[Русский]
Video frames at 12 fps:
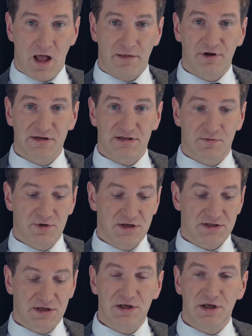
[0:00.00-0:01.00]
английском
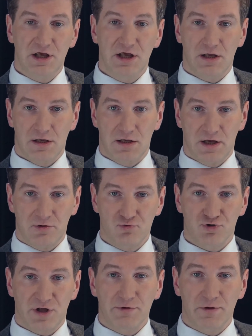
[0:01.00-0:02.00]
языке, и оно уже
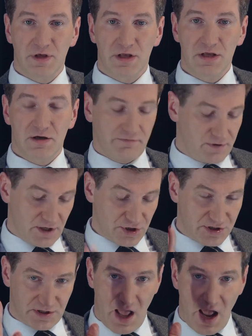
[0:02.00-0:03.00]
там номинировано,
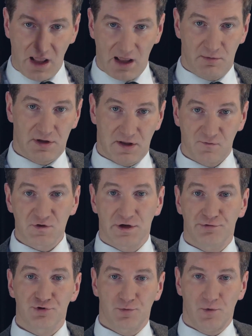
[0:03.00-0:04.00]
кажется, на Эми там в
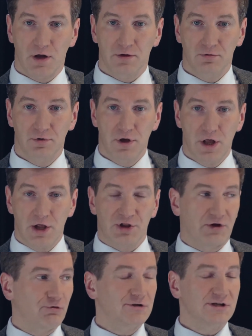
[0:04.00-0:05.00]
следующем году. Так
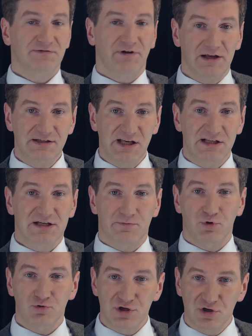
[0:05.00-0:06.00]
вот, у нас в российском
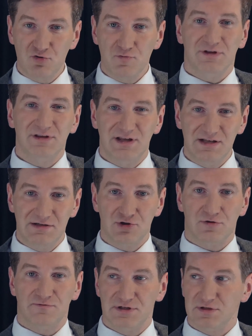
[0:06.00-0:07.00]
YouTube
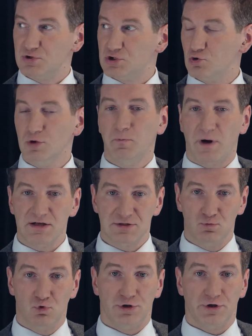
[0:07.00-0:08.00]
1800
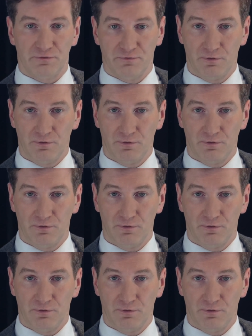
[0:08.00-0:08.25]
просмотров,